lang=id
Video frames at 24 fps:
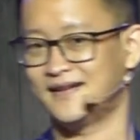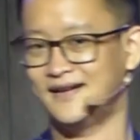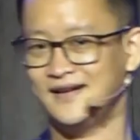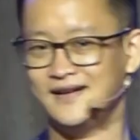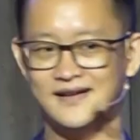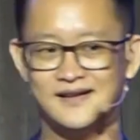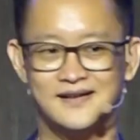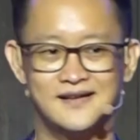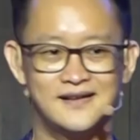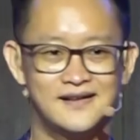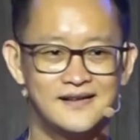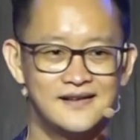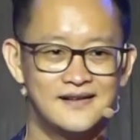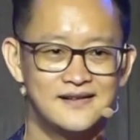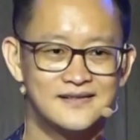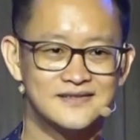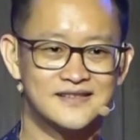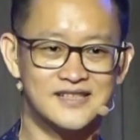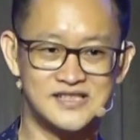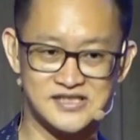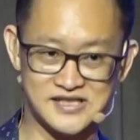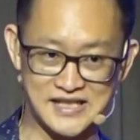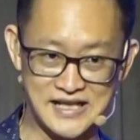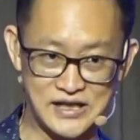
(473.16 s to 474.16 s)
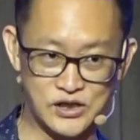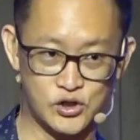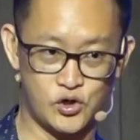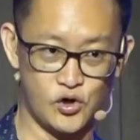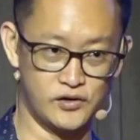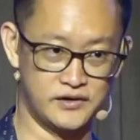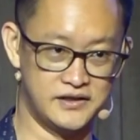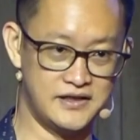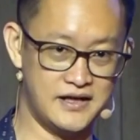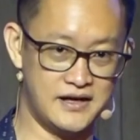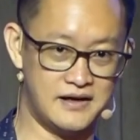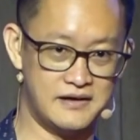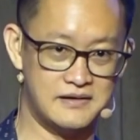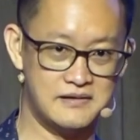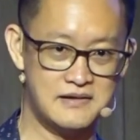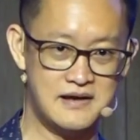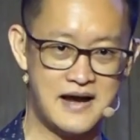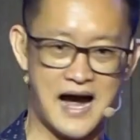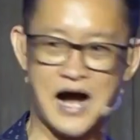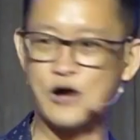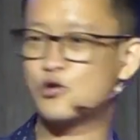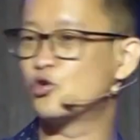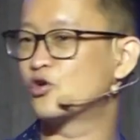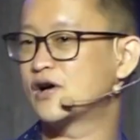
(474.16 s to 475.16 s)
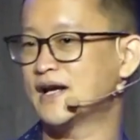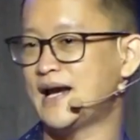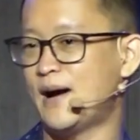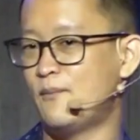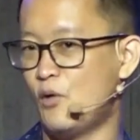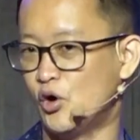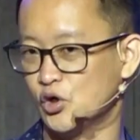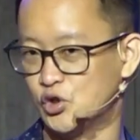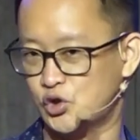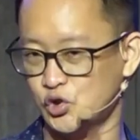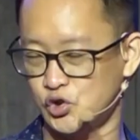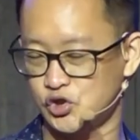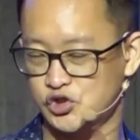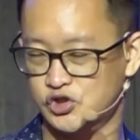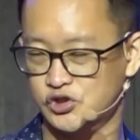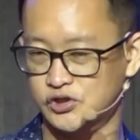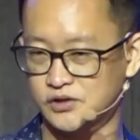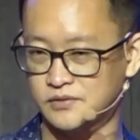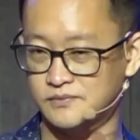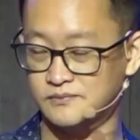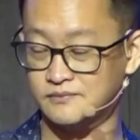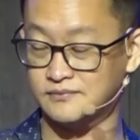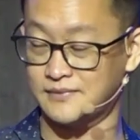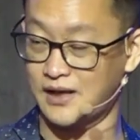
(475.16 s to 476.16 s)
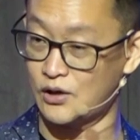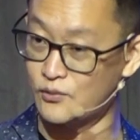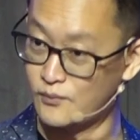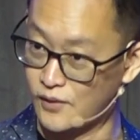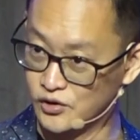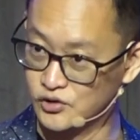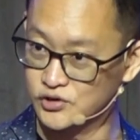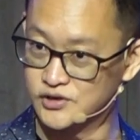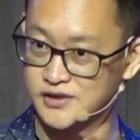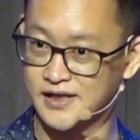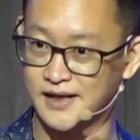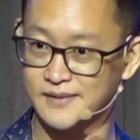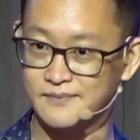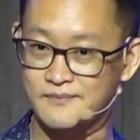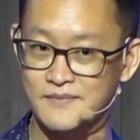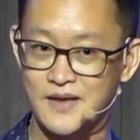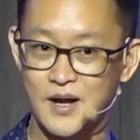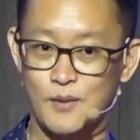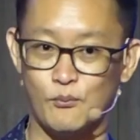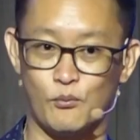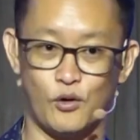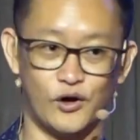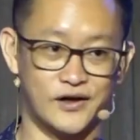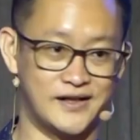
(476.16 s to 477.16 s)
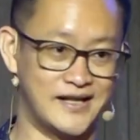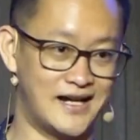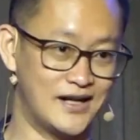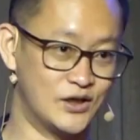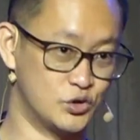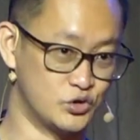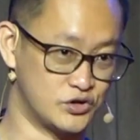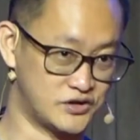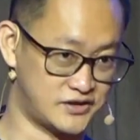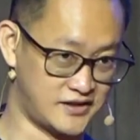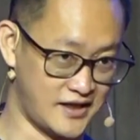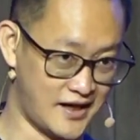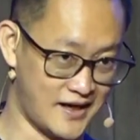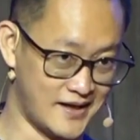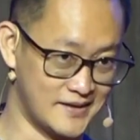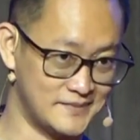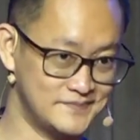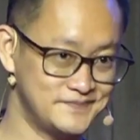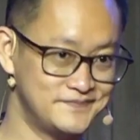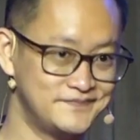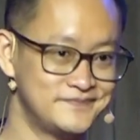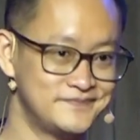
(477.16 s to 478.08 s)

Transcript: ya tersinggung dia aku kena modus tahu modus kan modal dusta